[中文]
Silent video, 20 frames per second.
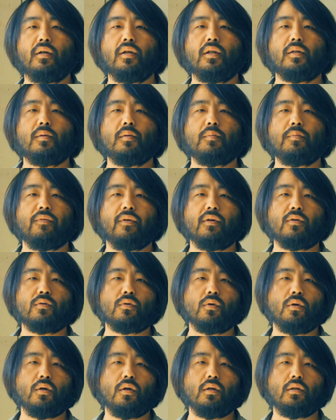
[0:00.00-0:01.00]
那么，比方
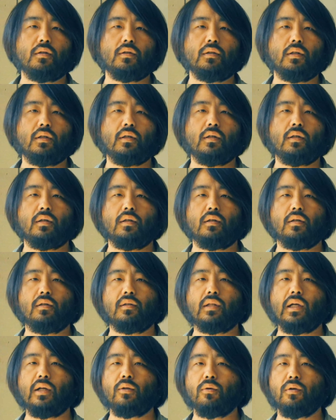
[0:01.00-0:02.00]
说，呃，
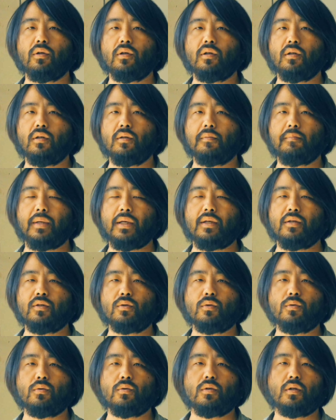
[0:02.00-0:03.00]
他对北
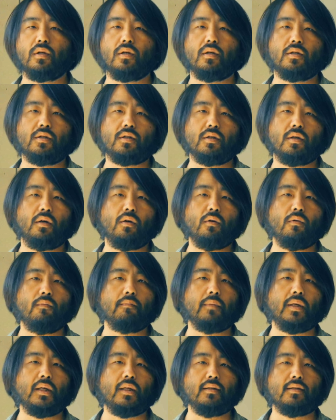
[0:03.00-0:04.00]
宋的时候
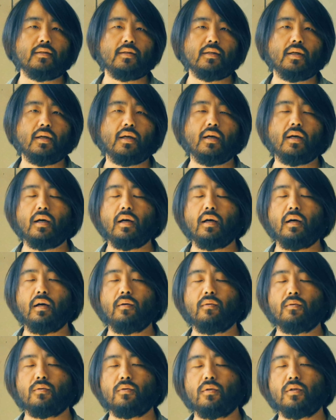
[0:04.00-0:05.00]
民间啊，
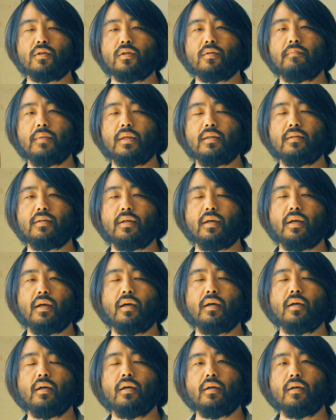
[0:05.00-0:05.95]
我说的是民间，